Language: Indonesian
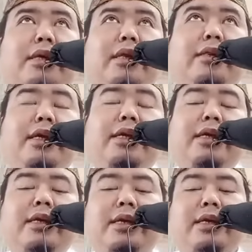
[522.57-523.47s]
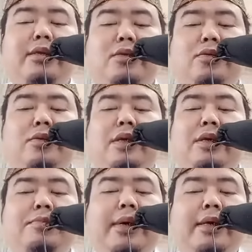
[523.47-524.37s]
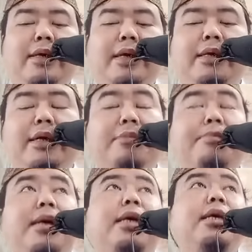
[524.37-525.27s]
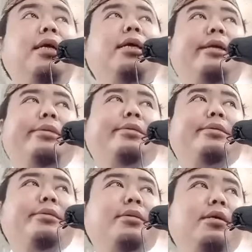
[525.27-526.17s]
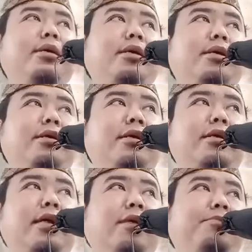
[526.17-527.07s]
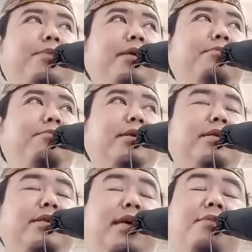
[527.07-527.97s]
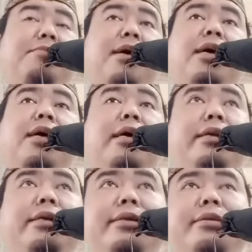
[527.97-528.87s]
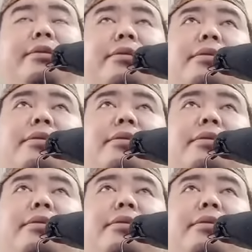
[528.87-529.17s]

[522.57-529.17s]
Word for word: dan zikir itu ibadah yang paling ringan tetapi besar pahalanya